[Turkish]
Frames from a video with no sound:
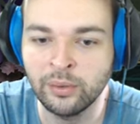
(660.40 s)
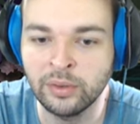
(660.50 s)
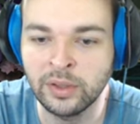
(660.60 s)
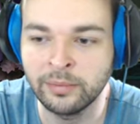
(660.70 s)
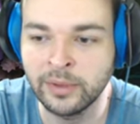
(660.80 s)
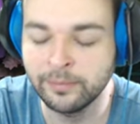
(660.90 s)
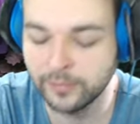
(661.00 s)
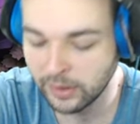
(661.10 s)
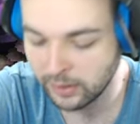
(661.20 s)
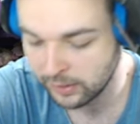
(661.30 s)
kullanabilirim.
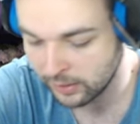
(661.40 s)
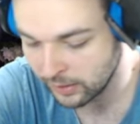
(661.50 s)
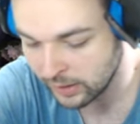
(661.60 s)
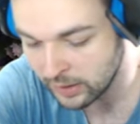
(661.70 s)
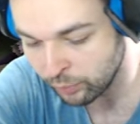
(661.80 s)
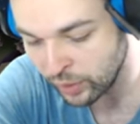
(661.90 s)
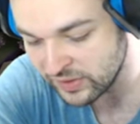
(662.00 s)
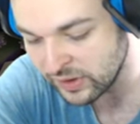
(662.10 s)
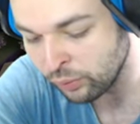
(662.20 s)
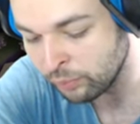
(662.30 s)
Böyle
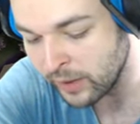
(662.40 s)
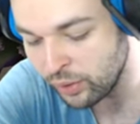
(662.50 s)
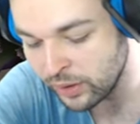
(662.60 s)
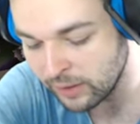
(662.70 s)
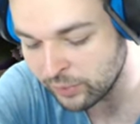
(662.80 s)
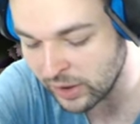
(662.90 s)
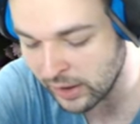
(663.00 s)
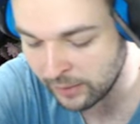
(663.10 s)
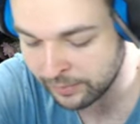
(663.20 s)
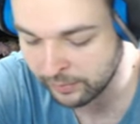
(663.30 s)
savunmaya yönelik bir
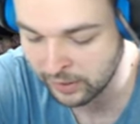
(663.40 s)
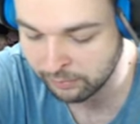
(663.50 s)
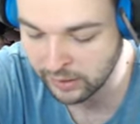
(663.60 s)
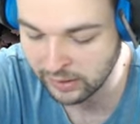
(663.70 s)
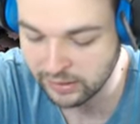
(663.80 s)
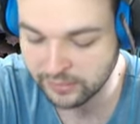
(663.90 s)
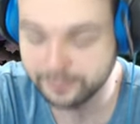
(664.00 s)
şeyler yapabilirim belki.